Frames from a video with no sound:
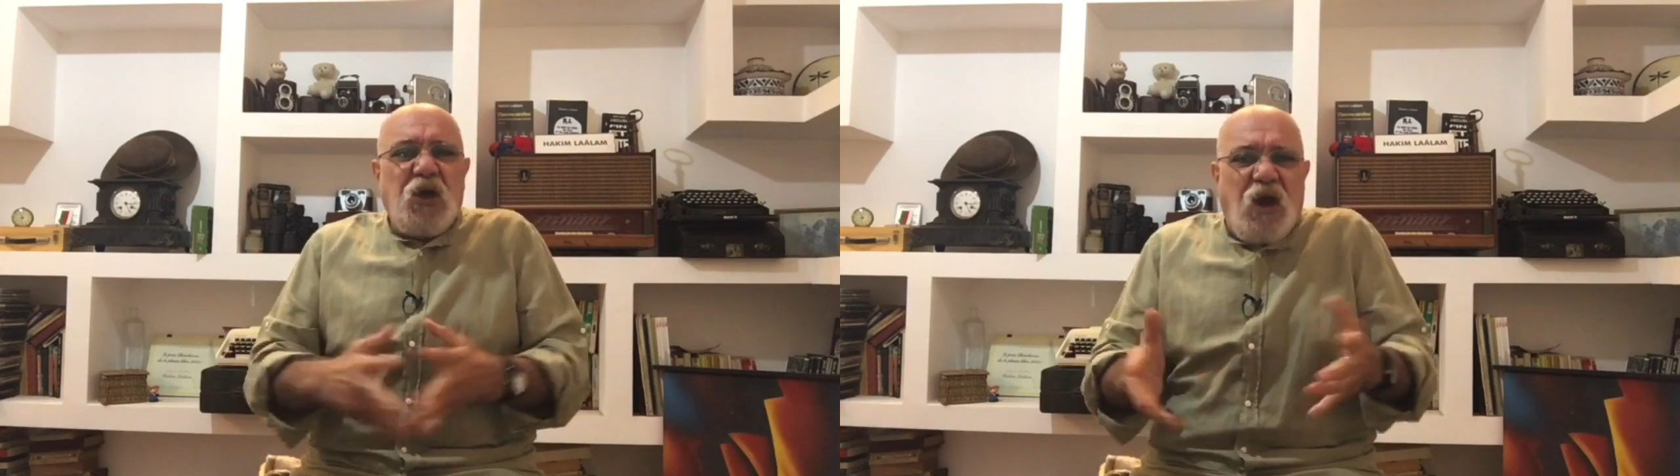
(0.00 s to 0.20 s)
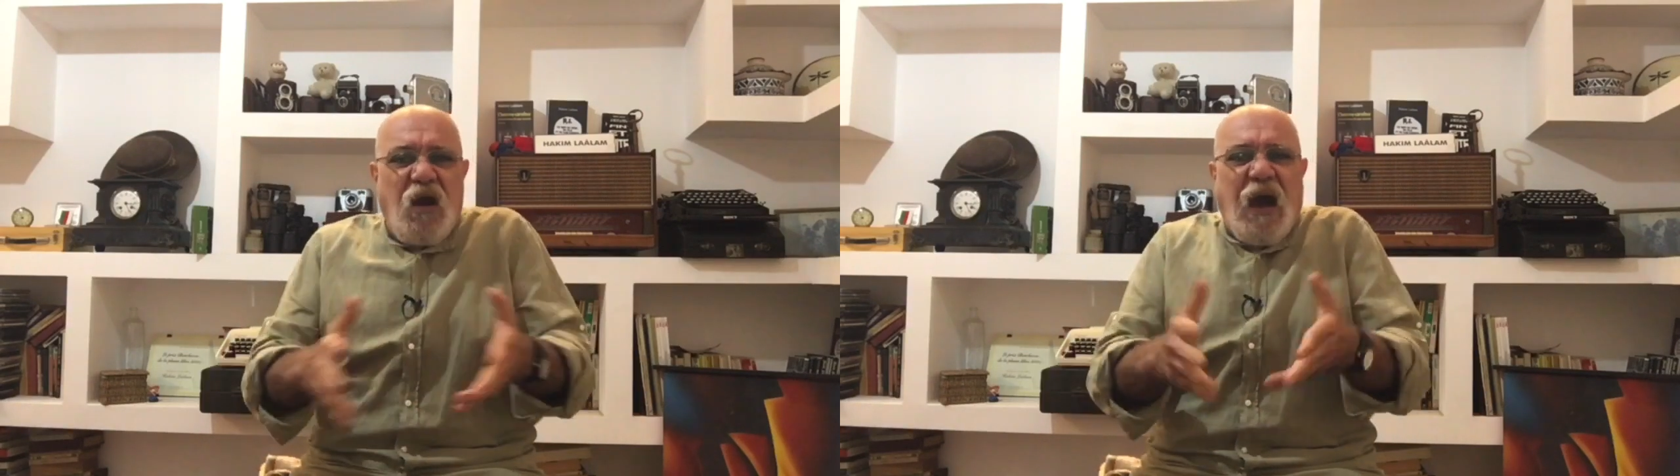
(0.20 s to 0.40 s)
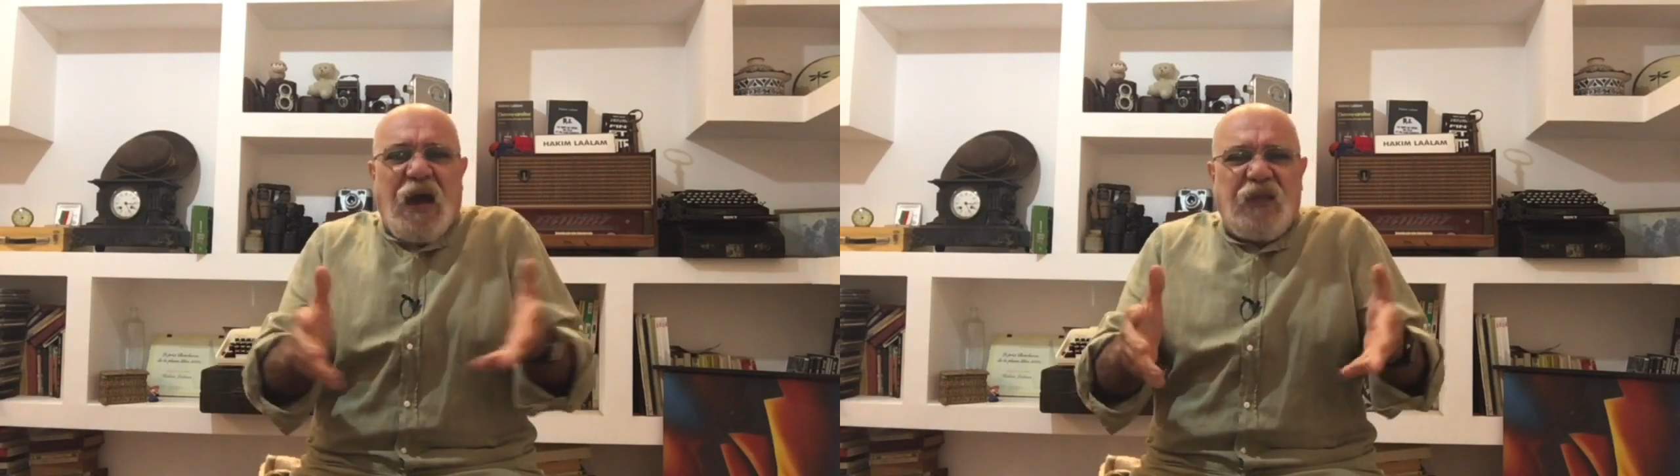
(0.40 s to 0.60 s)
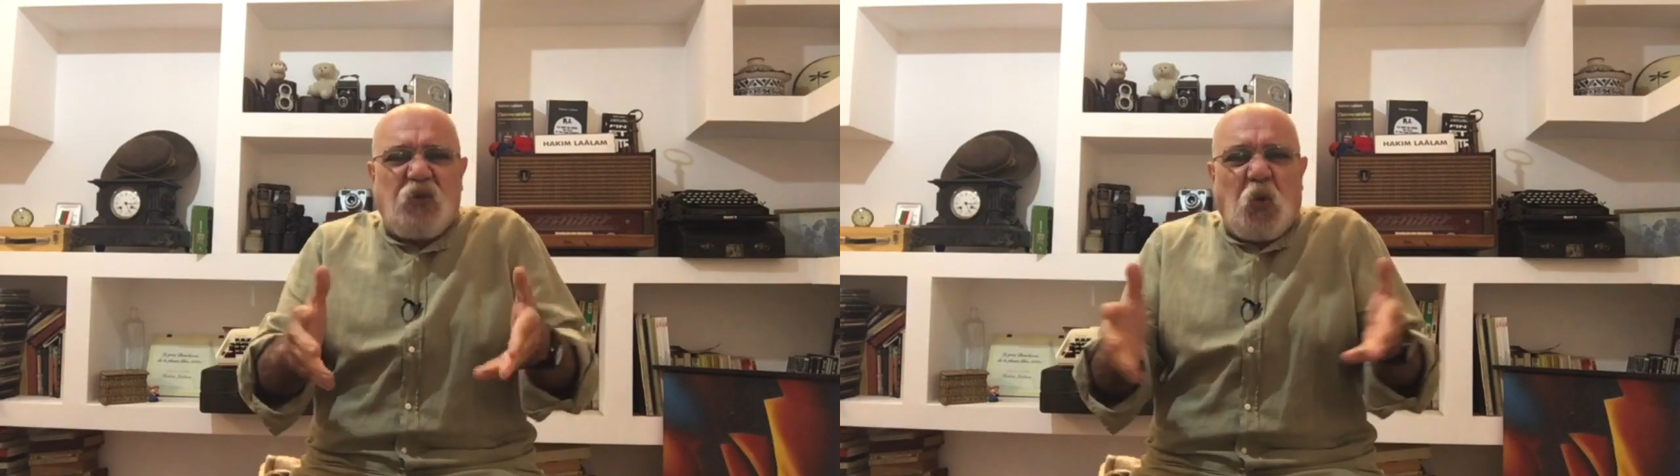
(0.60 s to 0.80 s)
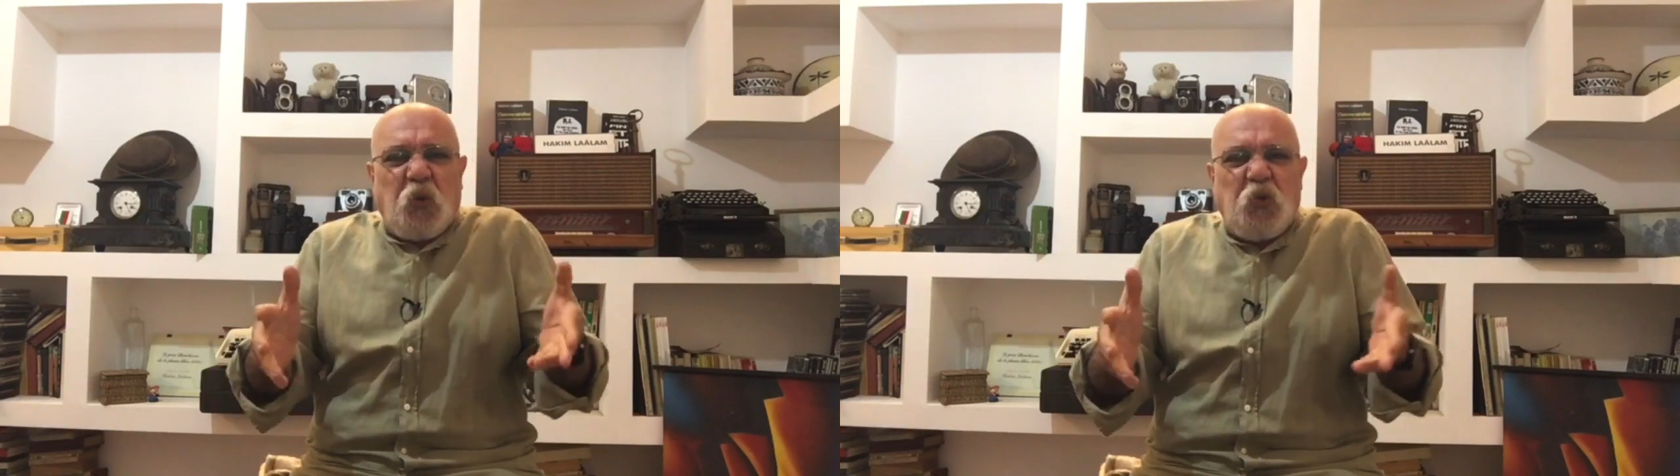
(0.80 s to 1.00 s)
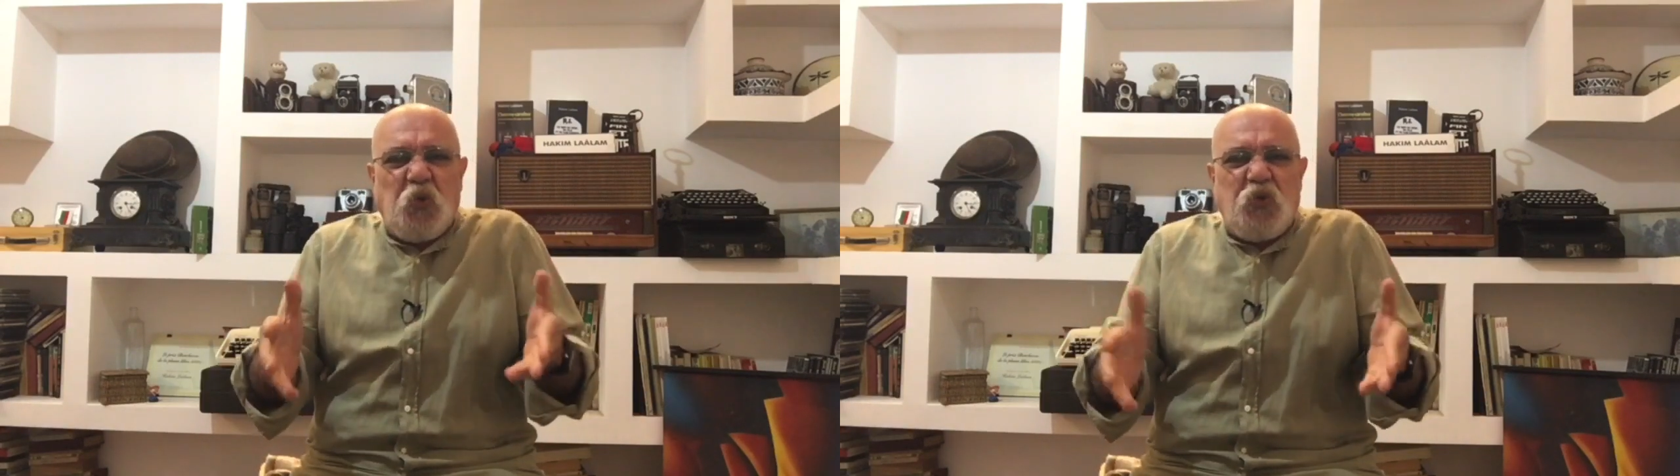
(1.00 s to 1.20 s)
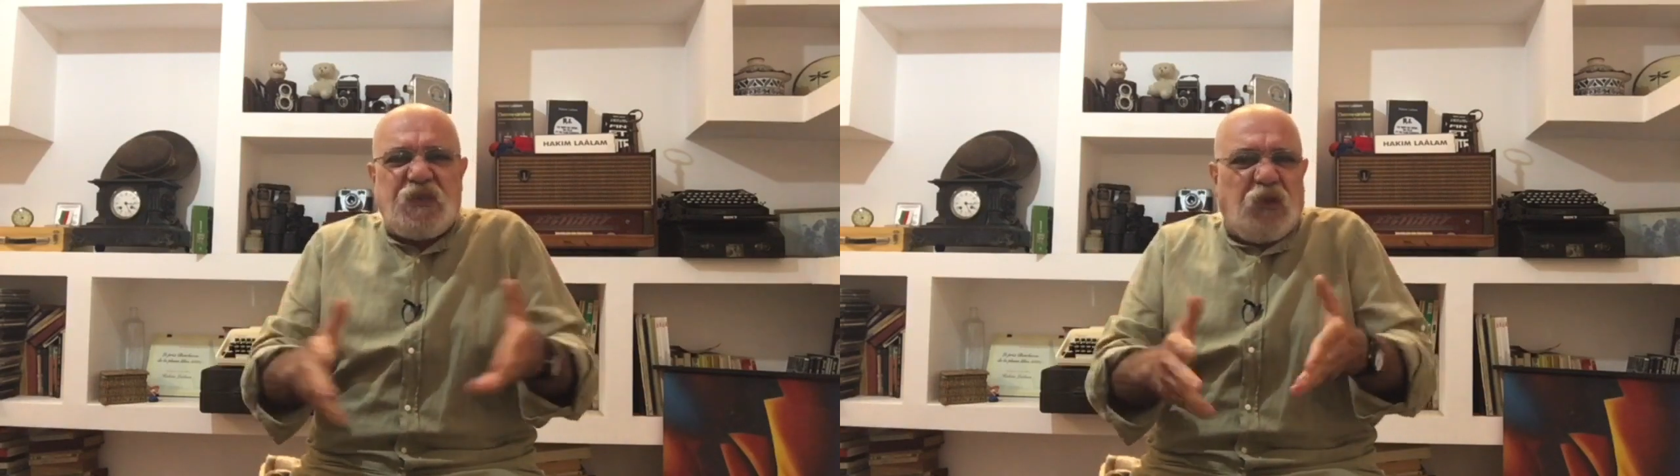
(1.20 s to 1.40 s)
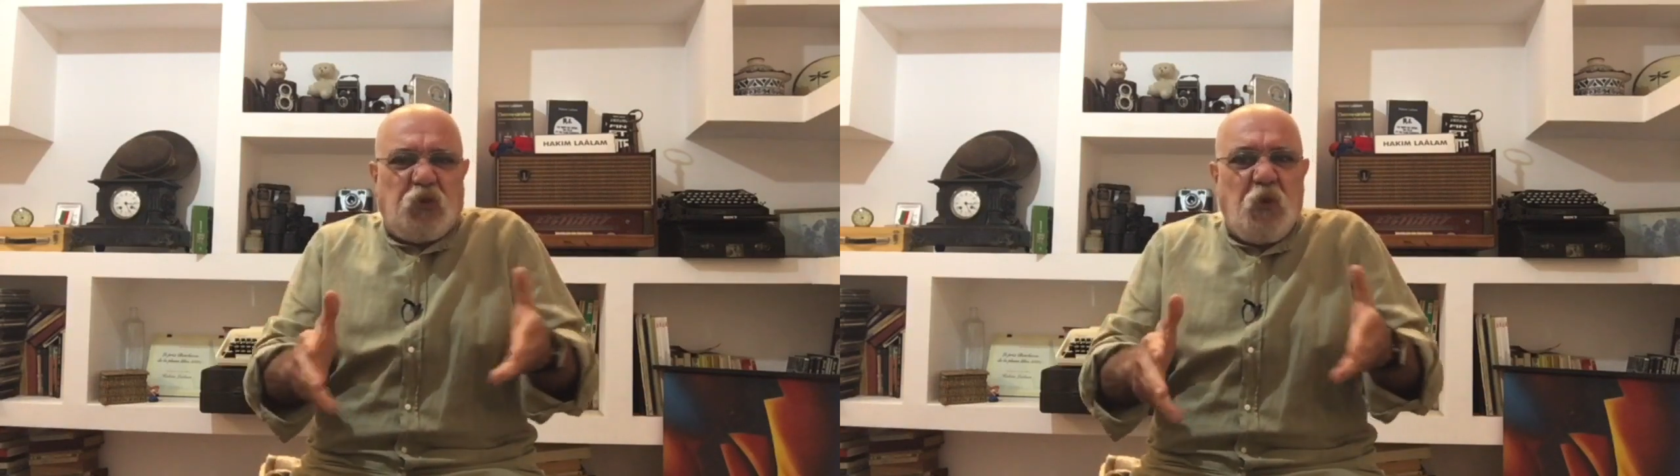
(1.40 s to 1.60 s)
Quand arrêterons-nous
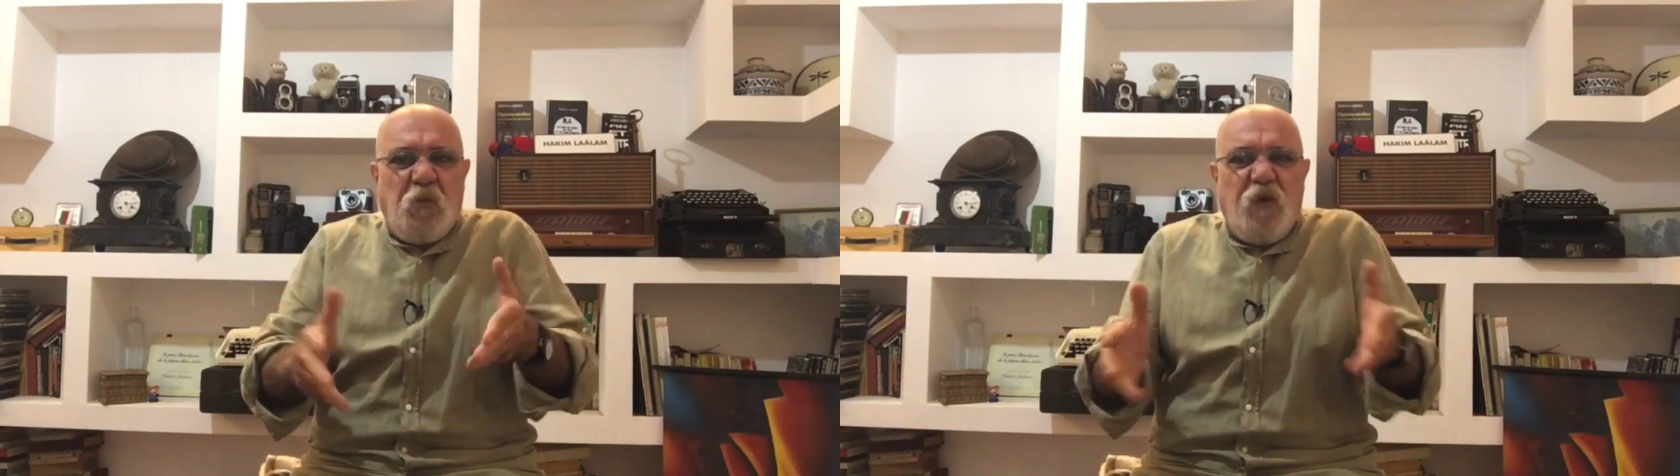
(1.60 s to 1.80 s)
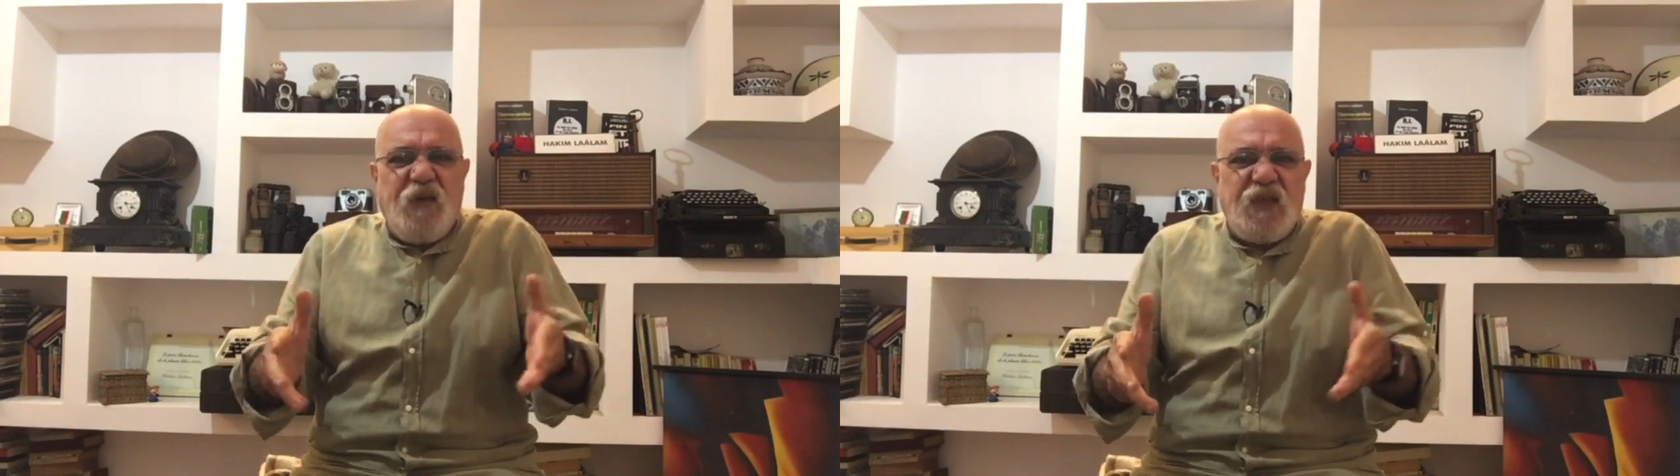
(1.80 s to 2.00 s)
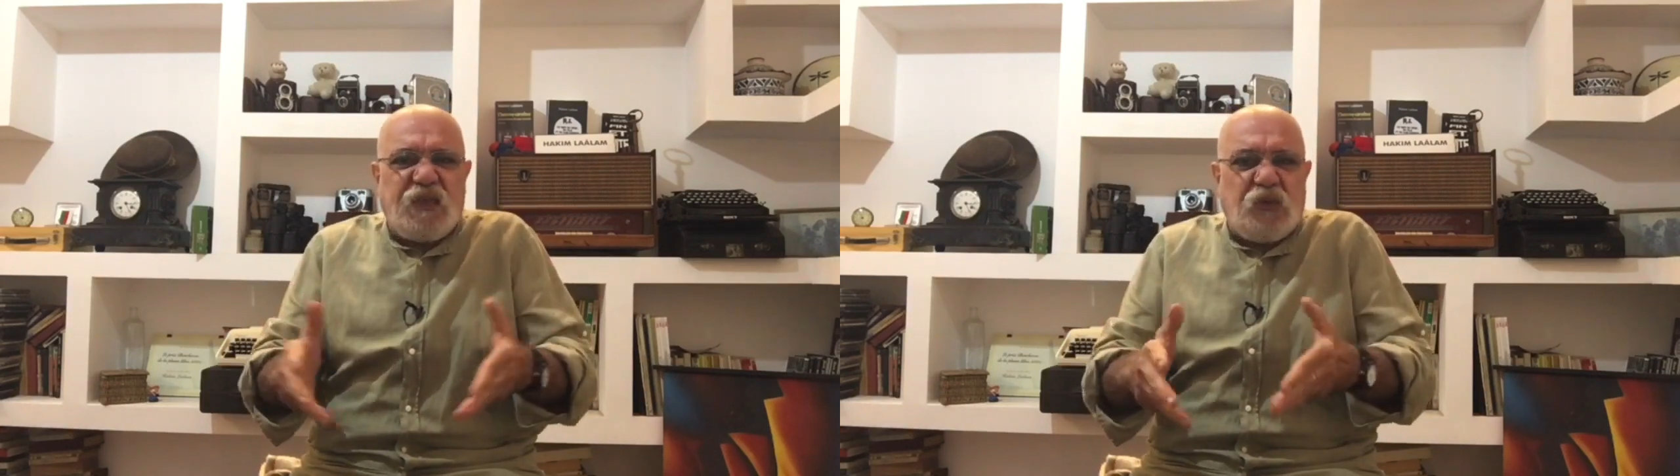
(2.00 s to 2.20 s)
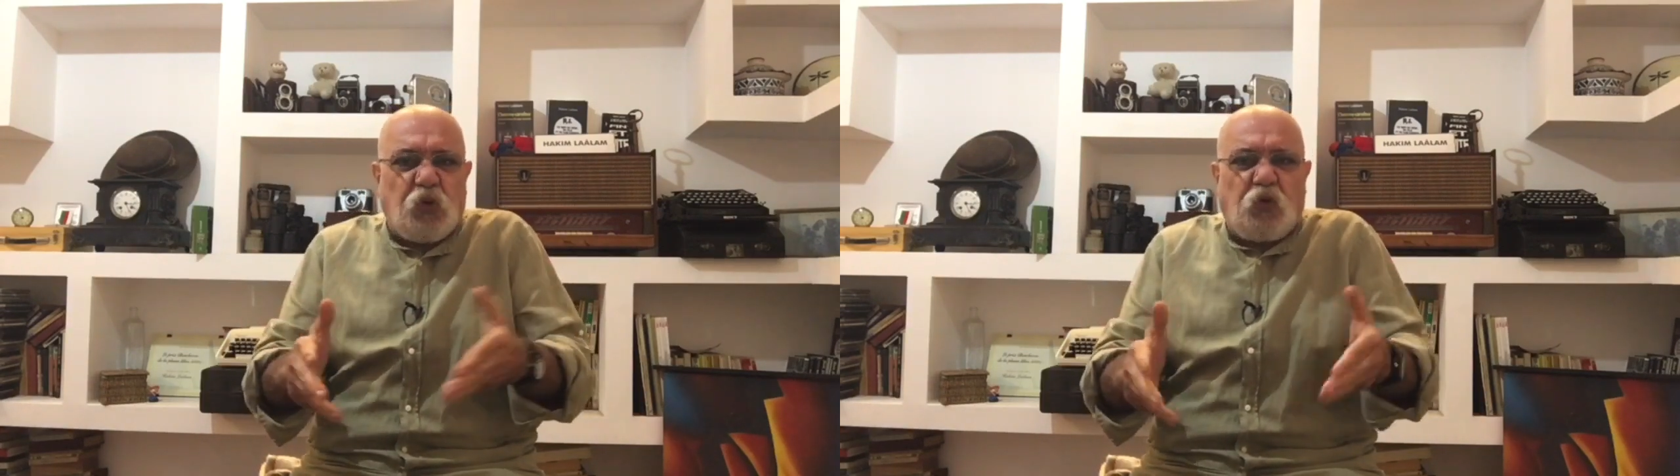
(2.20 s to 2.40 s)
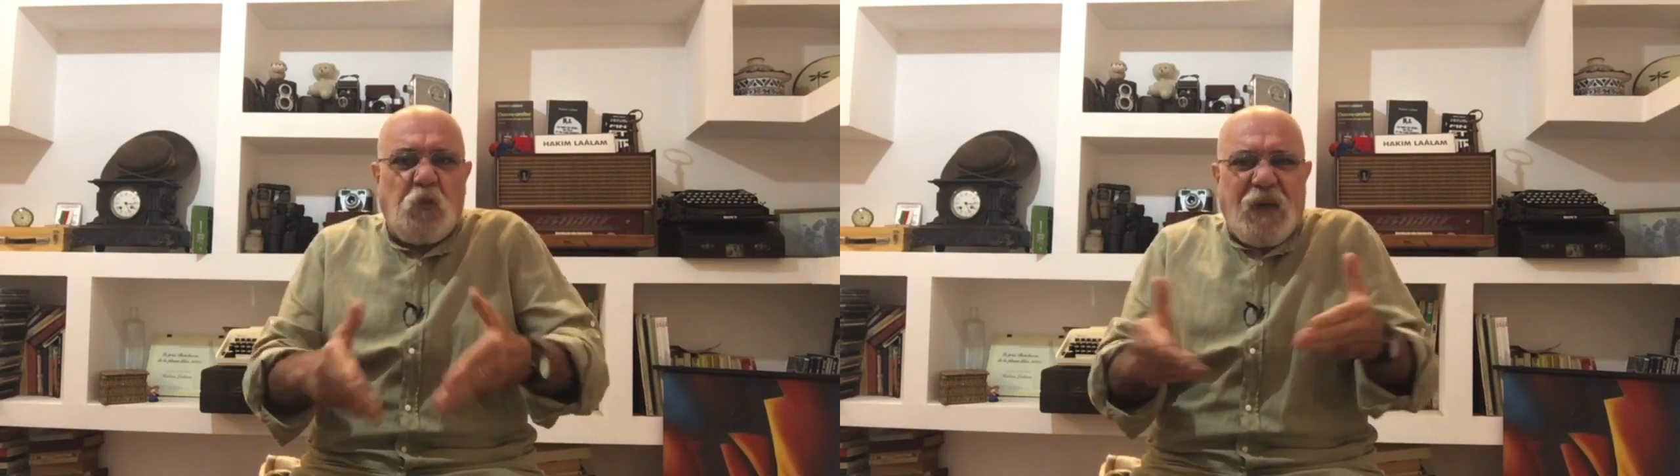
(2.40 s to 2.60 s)
cette mauvaise et surtout